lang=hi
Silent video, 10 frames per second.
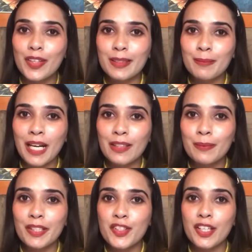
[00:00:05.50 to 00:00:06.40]
वेलकम बैक
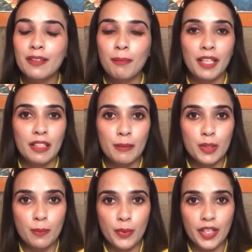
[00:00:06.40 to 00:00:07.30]
टू माई चैनल माई नेम
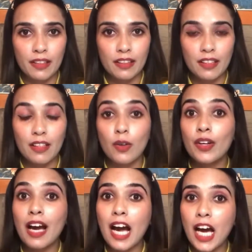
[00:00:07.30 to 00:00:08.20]
इज़ प्रियंका
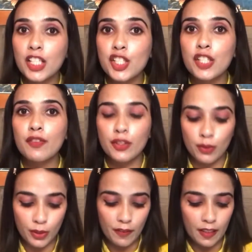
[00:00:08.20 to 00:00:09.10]
और आज की
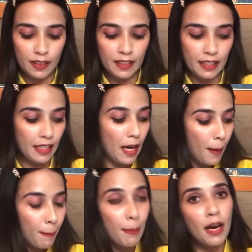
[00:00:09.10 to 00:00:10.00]
वीडियो होने वाली है
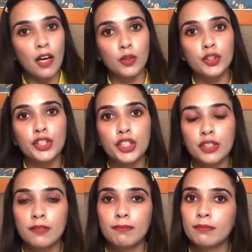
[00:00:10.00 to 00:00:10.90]
अबाउट
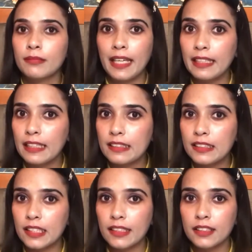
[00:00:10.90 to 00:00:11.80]
एनी
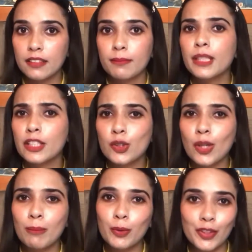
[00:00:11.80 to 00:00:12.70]
गेसेस गाइस गेस
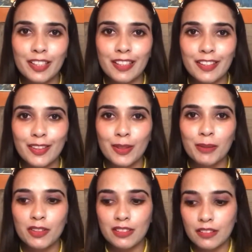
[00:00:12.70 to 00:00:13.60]
तो आप लोगों ने कर लिया होगा
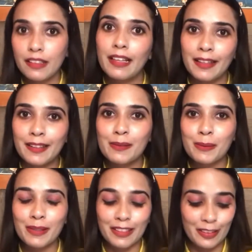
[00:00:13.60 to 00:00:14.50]
बिकॉज एक्टर
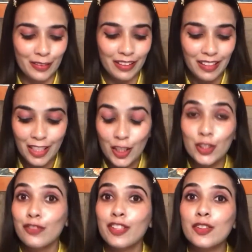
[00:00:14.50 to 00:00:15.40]
भी पढ़ लिया होगा
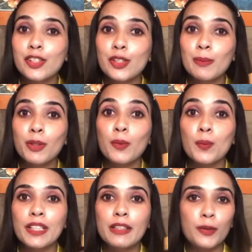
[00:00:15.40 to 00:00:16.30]
सो इट विल गोइंग टू बी ऑन
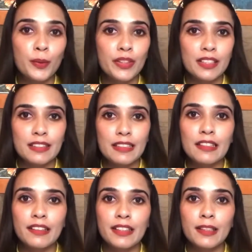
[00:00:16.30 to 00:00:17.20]
विक्टोरिया
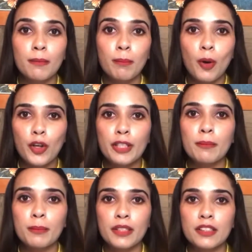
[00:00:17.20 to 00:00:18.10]
सीक्रेट बॉडी
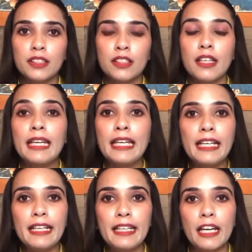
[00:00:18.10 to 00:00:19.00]
मिस्ड
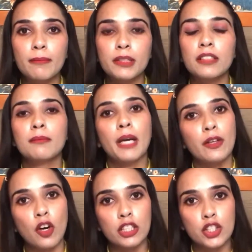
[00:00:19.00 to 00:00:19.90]
इन डेप्थ
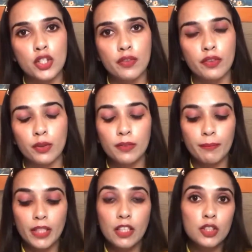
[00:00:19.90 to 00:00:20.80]
माई ऑनेस्ट
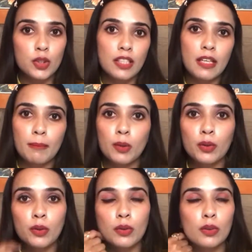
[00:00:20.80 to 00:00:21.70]
रिव्यू सो अगर आप
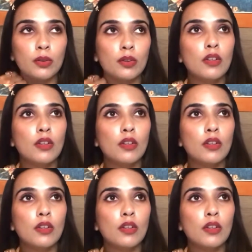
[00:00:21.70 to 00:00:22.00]
लोगों को